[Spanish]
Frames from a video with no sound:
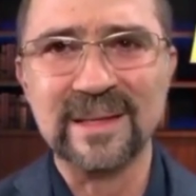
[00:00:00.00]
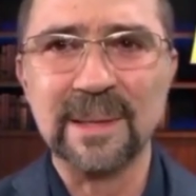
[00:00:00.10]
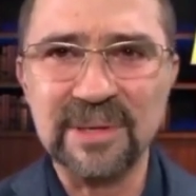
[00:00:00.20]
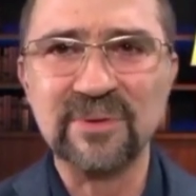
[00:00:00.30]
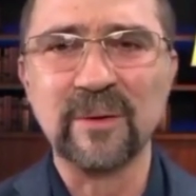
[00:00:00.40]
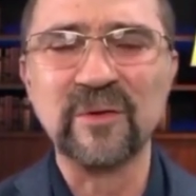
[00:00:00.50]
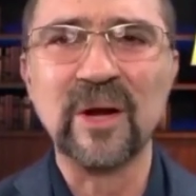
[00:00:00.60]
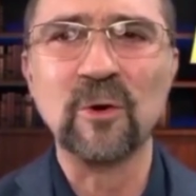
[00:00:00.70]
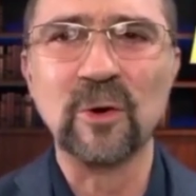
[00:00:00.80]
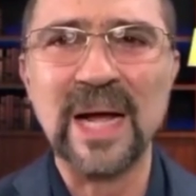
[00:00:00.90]
¿Te
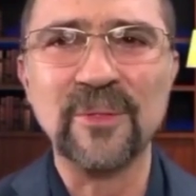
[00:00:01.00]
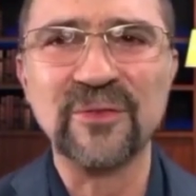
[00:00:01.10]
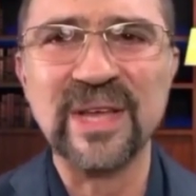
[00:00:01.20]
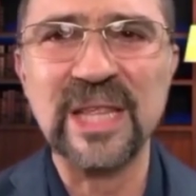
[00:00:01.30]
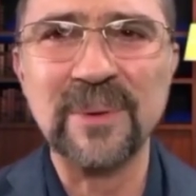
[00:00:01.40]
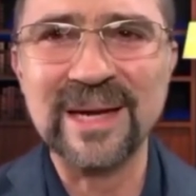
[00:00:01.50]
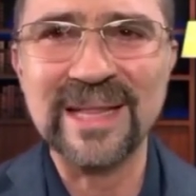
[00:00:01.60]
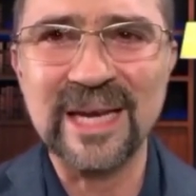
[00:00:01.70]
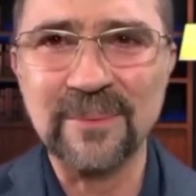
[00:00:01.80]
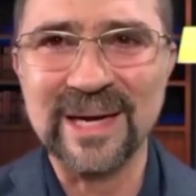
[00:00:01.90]
visualizas logrando ese nivel
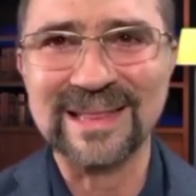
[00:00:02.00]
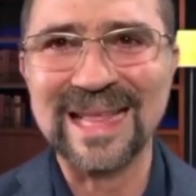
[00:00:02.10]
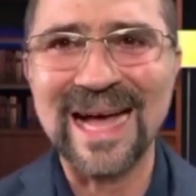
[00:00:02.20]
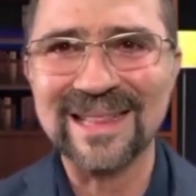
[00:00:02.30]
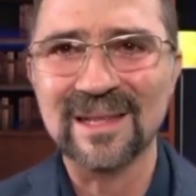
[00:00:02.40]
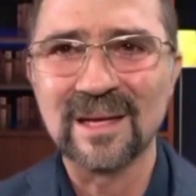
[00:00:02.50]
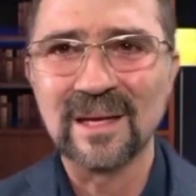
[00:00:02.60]
de libertad